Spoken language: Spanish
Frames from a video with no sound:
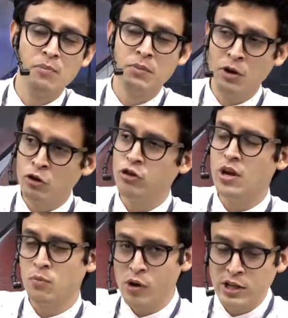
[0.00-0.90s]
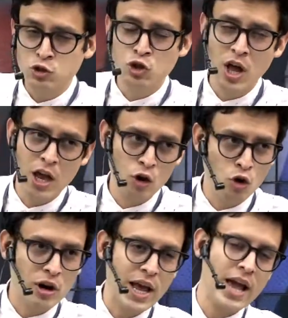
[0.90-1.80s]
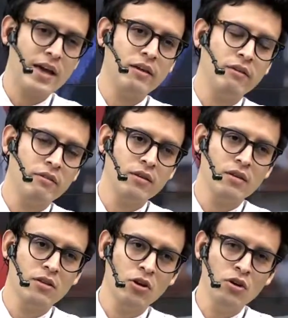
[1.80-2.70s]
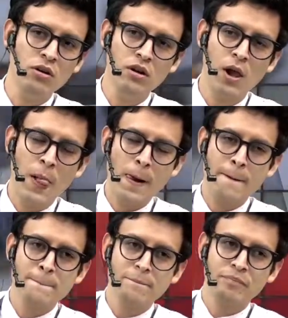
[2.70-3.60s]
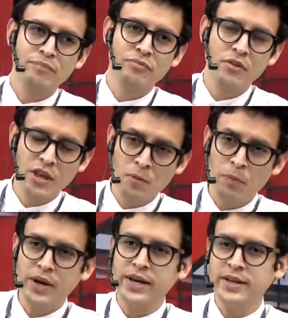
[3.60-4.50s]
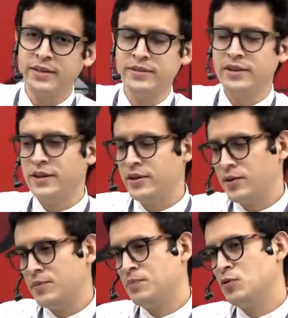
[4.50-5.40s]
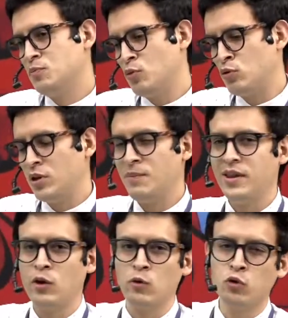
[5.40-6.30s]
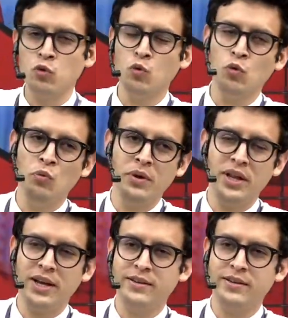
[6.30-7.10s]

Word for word: primero se llamó la ciudad de los reyes, ¿no? Después, eh, por, un tema de costumbre, de que